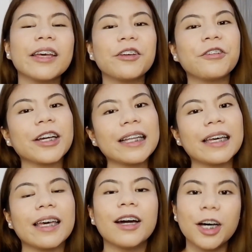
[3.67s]
Thank you for
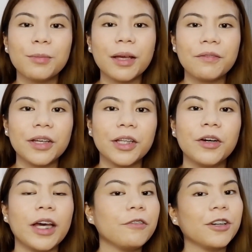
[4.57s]
clicking on my
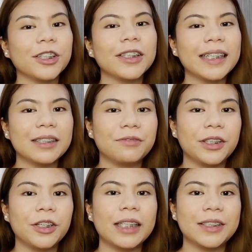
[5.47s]
video and for today's
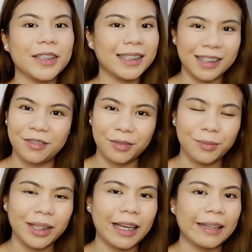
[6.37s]
video, as you can see
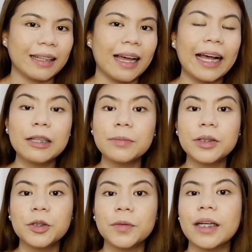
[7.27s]
from the title, I'll be
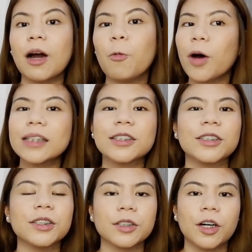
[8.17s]
doing a
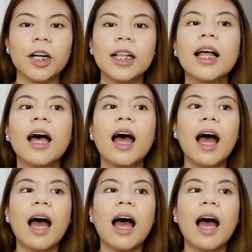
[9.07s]
Watson's haul.